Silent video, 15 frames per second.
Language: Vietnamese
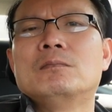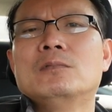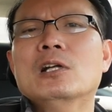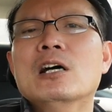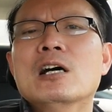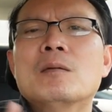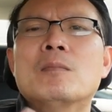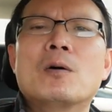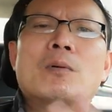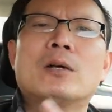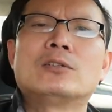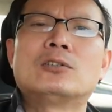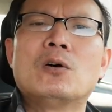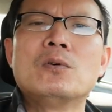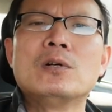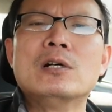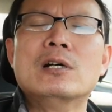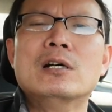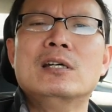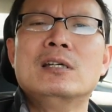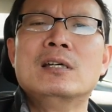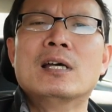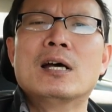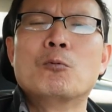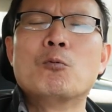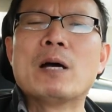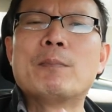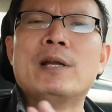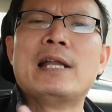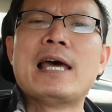đưa một cái số người à,
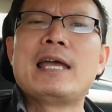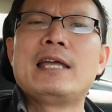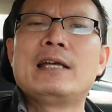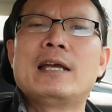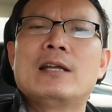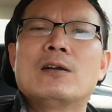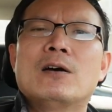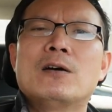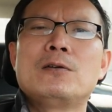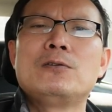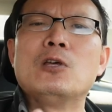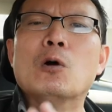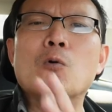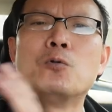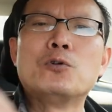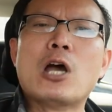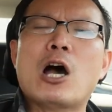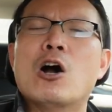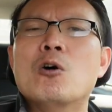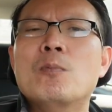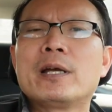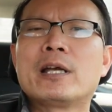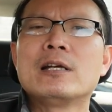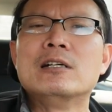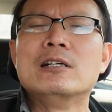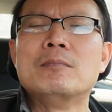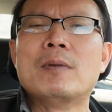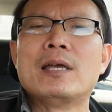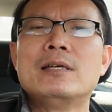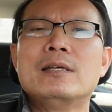qua bên đây cái nó dụ dỗ mấy cái
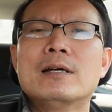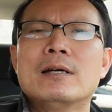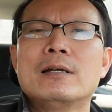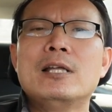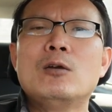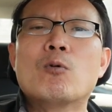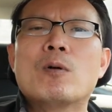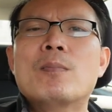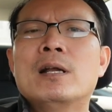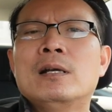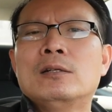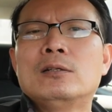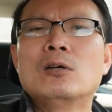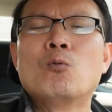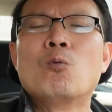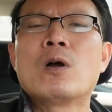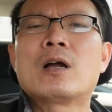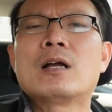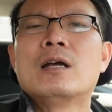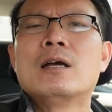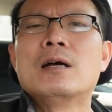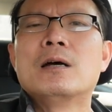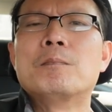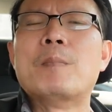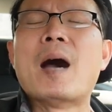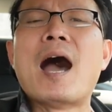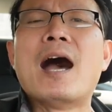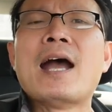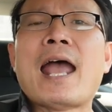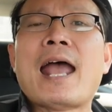người Mỹ á, đi qua bên Trung Quốc
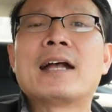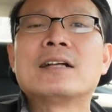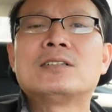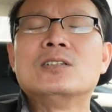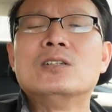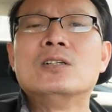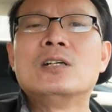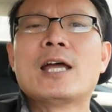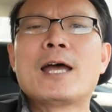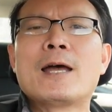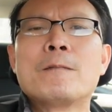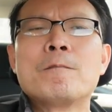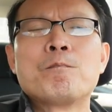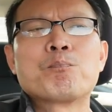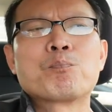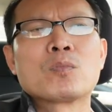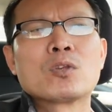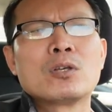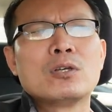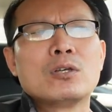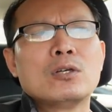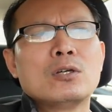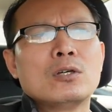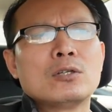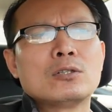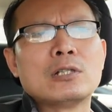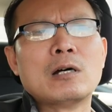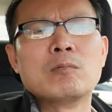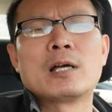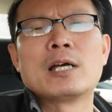mở hãng xưởng ra
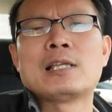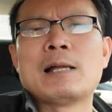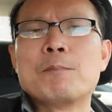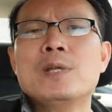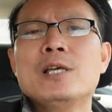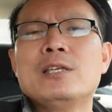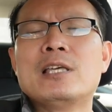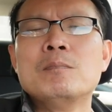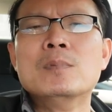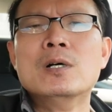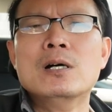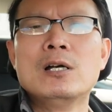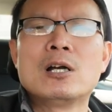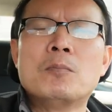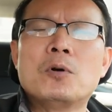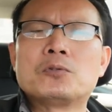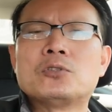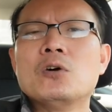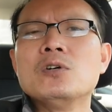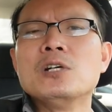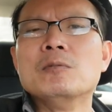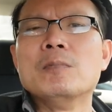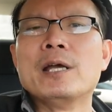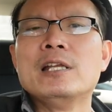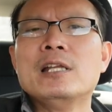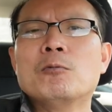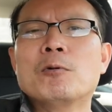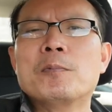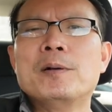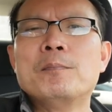xong cái thập niên 90 có một số người Mỹ
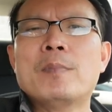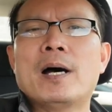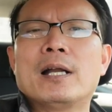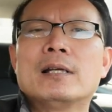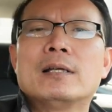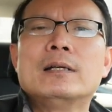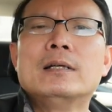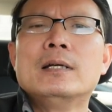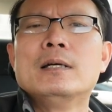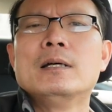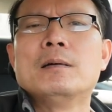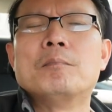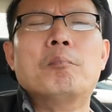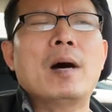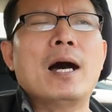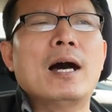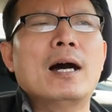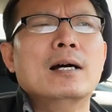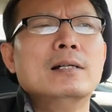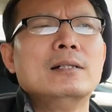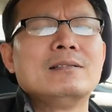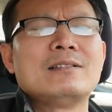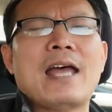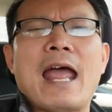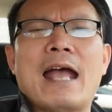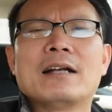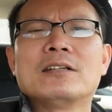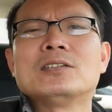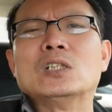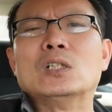đi qua bên bển đó, mở
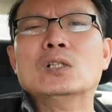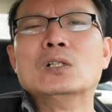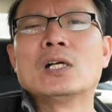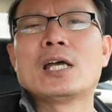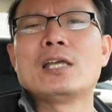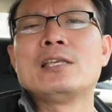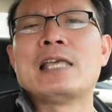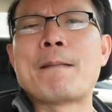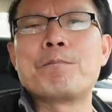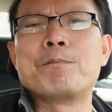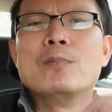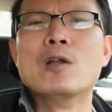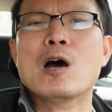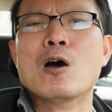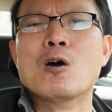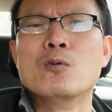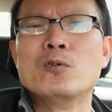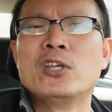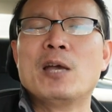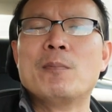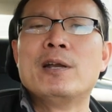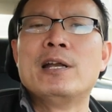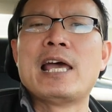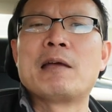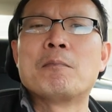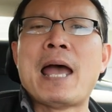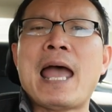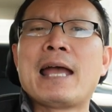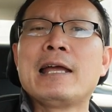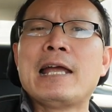sản xưởng cái nhập đồ về bên đây
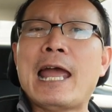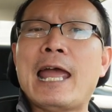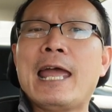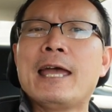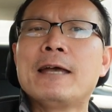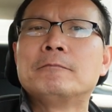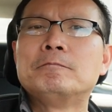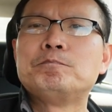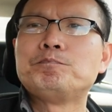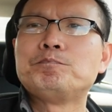bán rẻ